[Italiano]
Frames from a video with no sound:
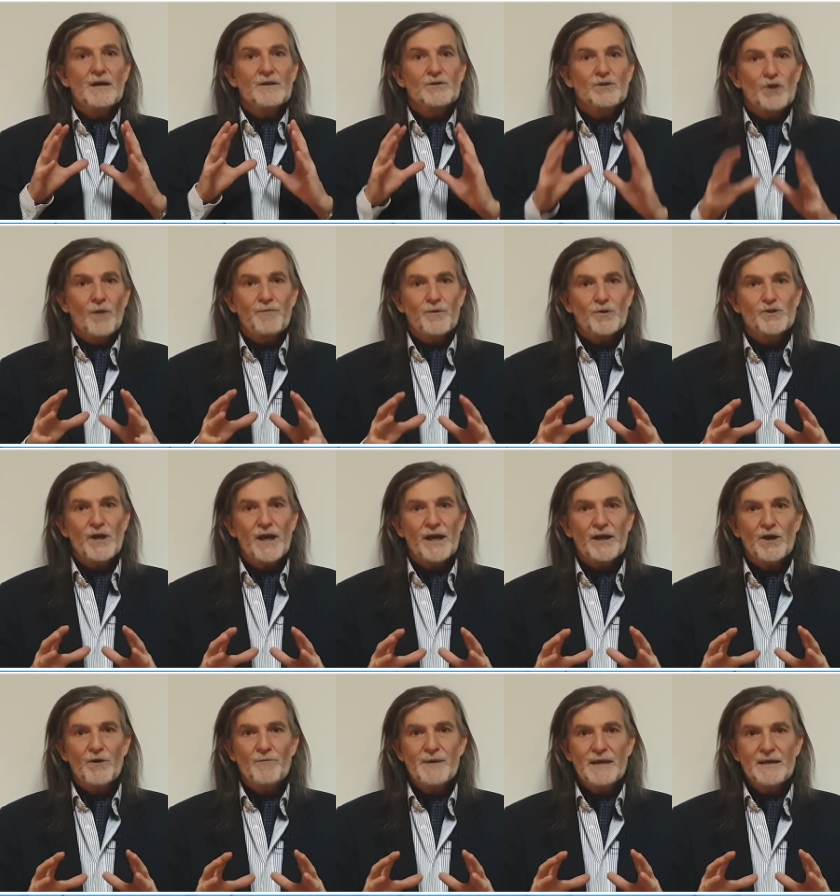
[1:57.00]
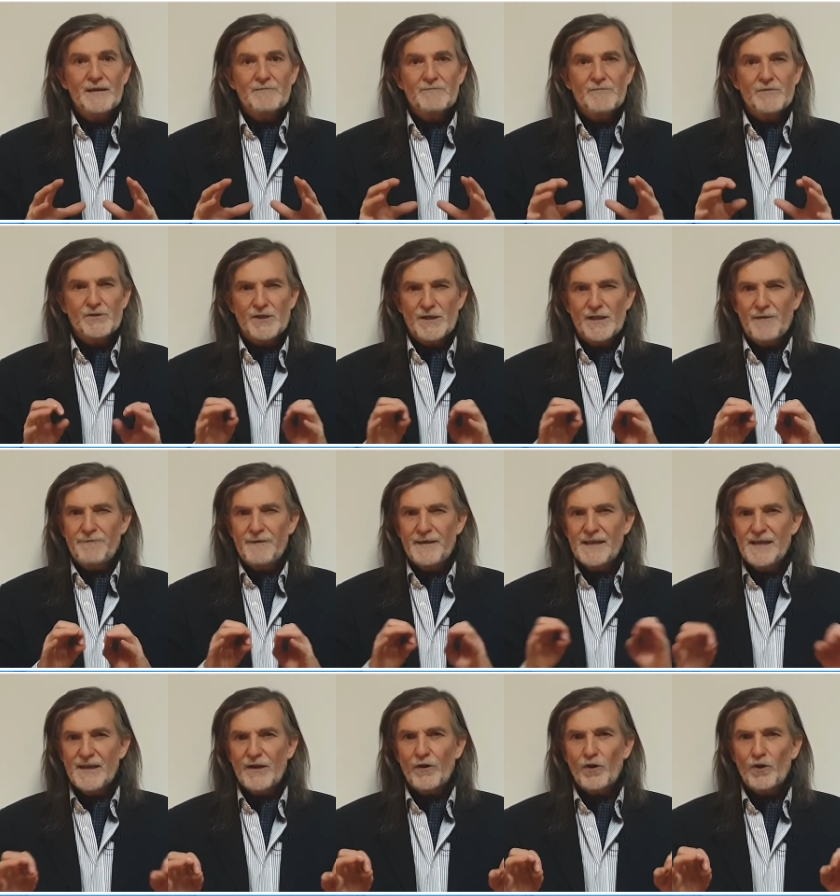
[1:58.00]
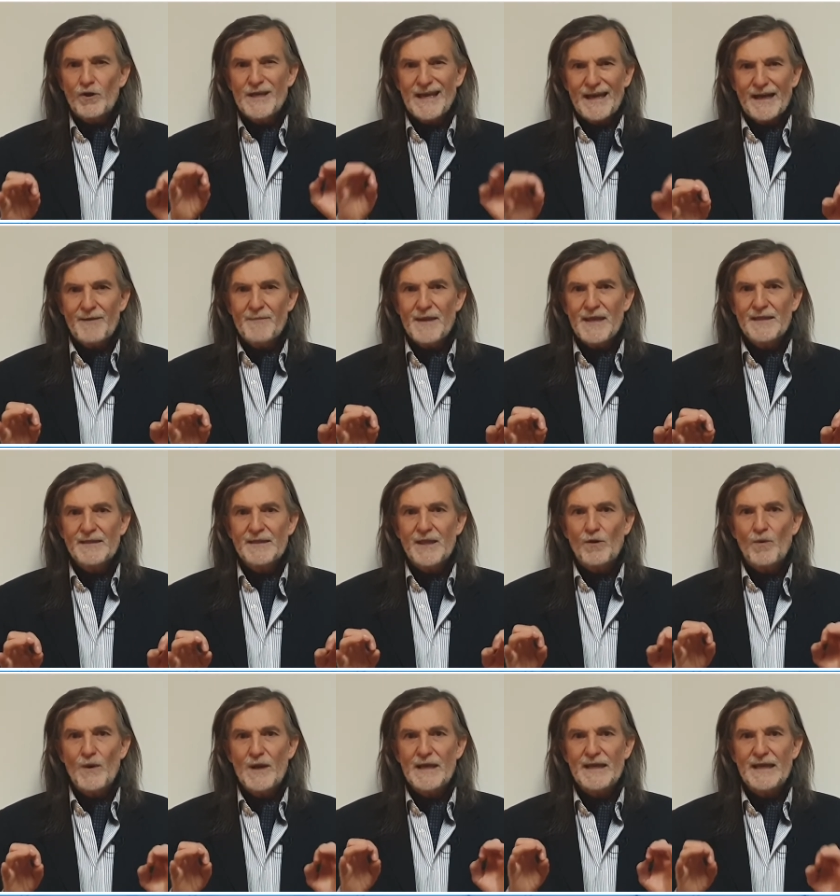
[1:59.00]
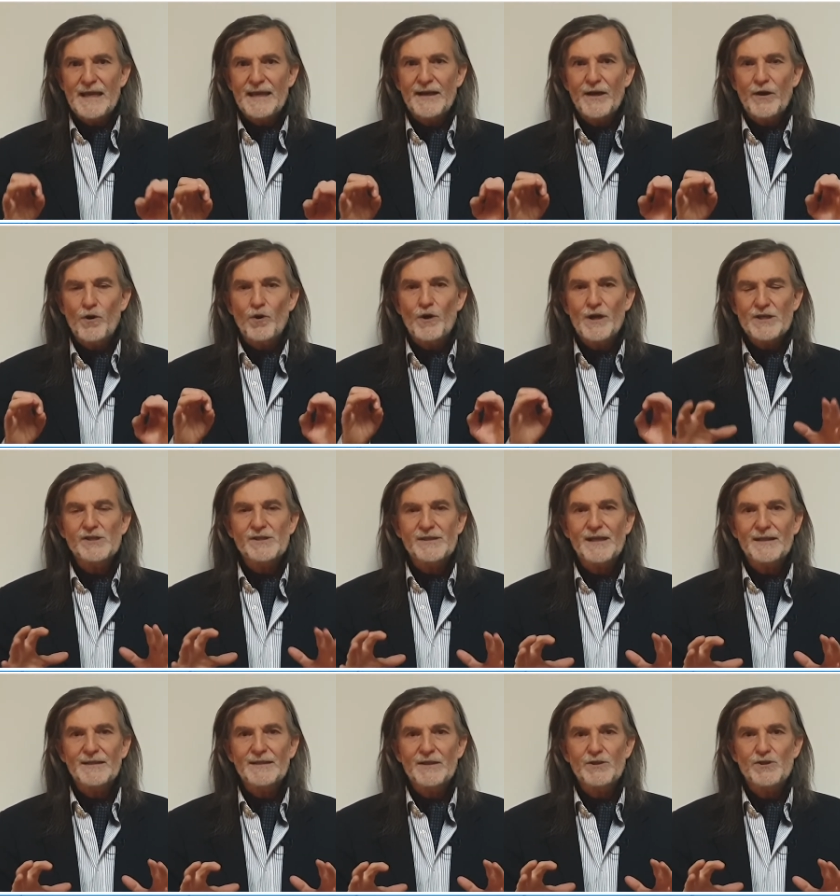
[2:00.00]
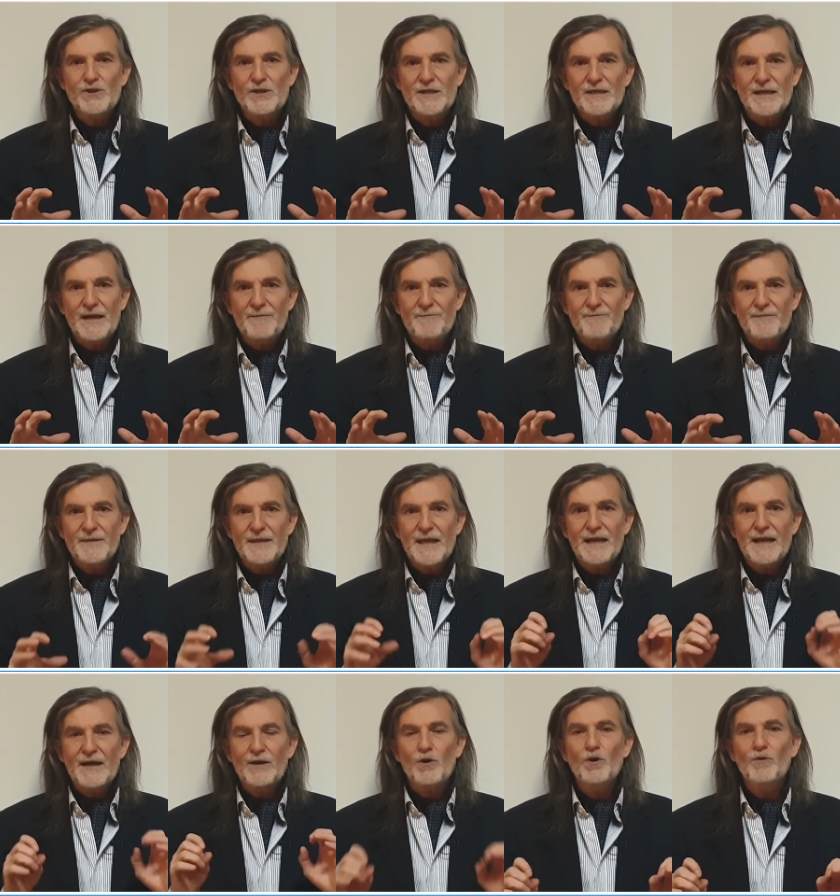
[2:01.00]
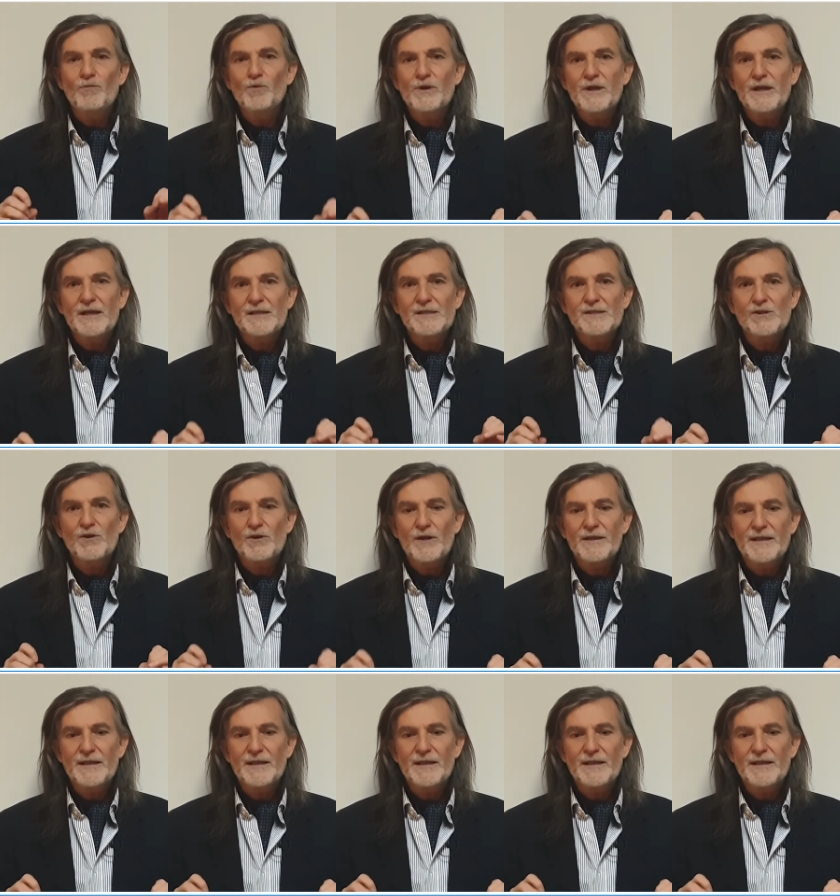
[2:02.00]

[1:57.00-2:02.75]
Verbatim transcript: Dopo Chernobyl si definirono chiaramente quelle che erano le strategie della comunicazione